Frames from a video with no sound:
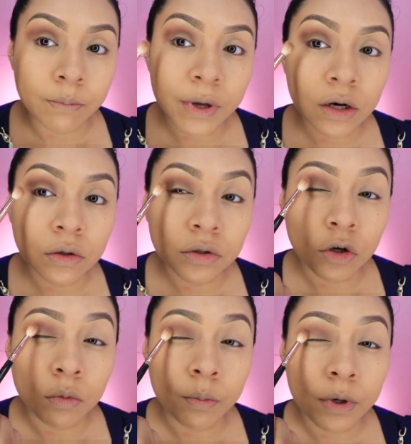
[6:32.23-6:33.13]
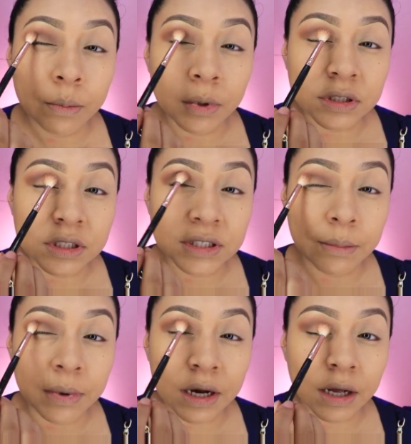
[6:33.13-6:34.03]
pero como pueden ver si
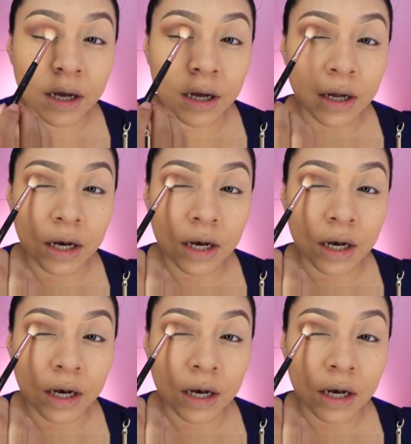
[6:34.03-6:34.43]
se marca